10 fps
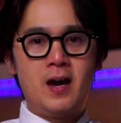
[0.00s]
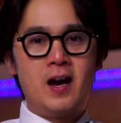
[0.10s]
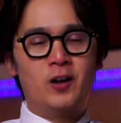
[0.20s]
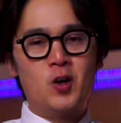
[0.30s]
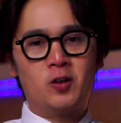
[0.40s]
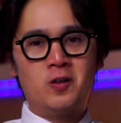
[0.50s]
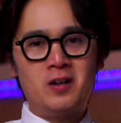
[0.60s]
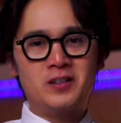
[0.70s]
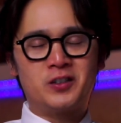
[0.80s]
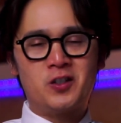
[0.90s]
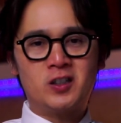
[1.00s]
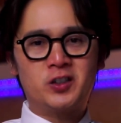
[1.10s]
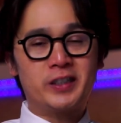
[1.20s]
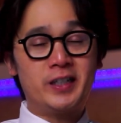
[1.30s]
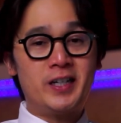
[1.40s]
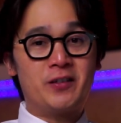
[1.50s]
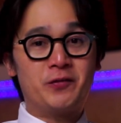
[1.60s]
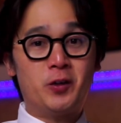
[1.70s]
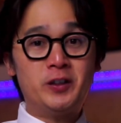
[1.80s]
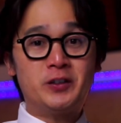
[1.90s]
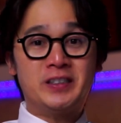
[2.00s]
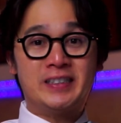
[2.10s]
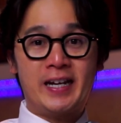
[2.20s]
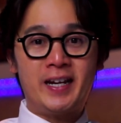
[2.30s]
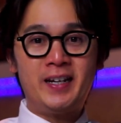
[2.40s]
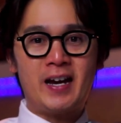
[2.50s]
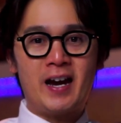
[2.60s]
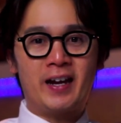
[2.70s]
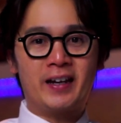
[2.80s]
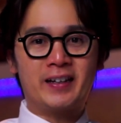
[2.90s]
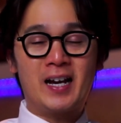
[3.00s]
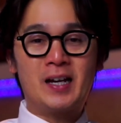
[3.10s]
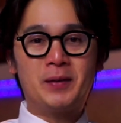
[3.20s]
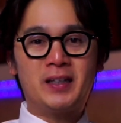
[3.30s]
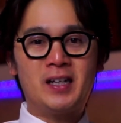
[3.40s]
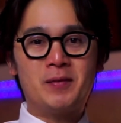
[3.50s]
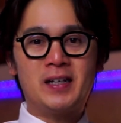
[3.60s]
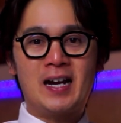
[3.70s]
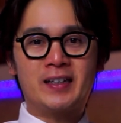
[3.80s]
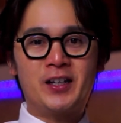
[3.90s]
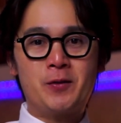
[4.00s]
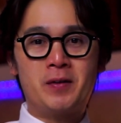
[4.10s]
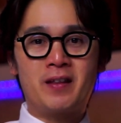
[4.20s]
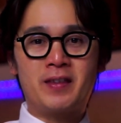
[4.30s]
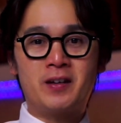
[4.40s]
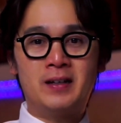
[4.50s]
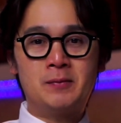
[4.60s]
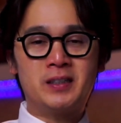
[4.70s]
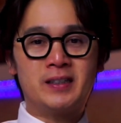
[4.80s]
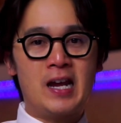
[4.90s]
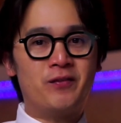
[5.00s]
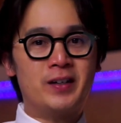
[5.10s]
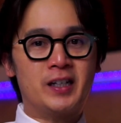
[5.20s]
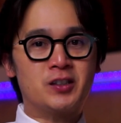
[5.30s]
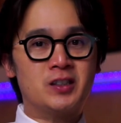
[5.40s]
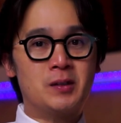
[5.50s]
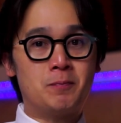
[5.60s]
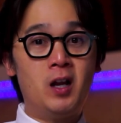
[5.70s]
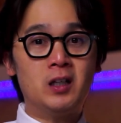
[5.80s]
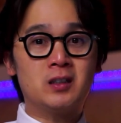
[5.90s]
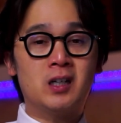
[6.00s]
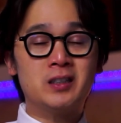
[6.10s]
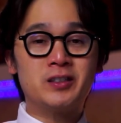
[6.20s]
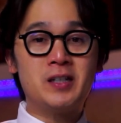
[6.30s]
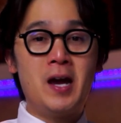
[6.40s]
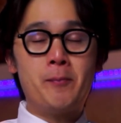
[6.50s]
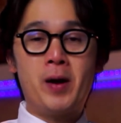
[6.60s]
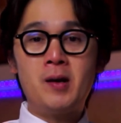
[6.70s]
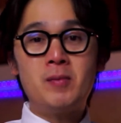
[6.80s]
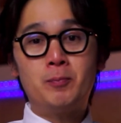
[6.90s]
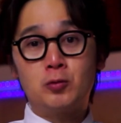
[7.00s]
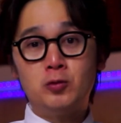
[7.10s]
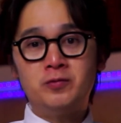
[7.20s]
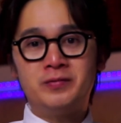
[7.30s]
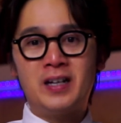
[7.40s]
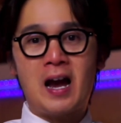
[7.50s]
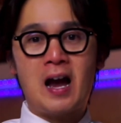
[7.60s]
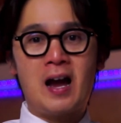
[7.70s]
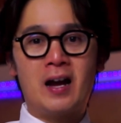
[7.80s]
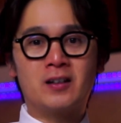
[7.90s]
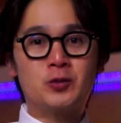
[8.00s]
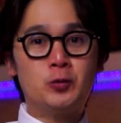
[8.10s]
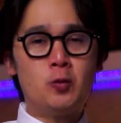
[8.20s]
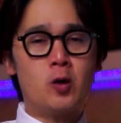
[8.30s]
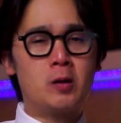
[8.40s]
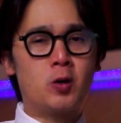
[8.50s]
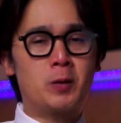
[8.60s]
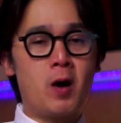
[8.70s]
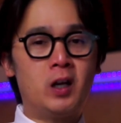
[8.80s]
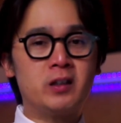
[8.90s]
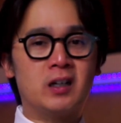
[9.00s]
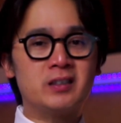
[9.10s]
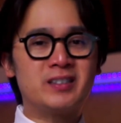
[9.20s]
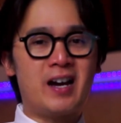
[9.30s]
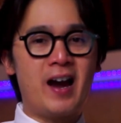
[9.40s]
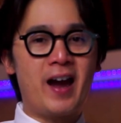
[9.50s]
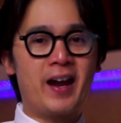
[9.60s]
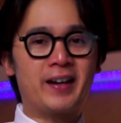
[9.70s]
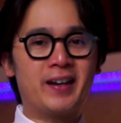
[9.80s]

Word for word: Hello everyone, this is Dr. E and for today ay gagamitin naman natin yung mga theorems and definitions sa polygons para ma-prove na ang two or more polygons ay